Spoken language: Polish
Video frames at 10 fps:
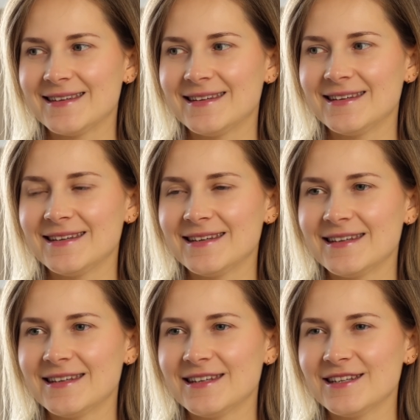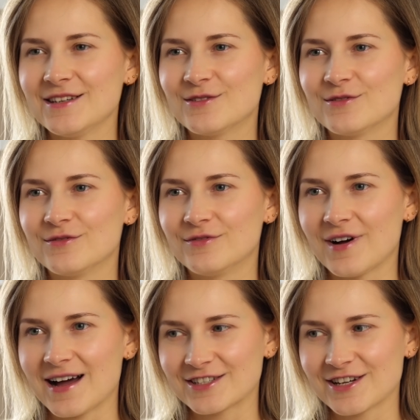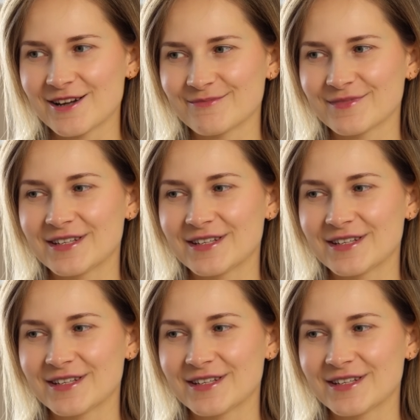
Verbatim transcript: I uważam,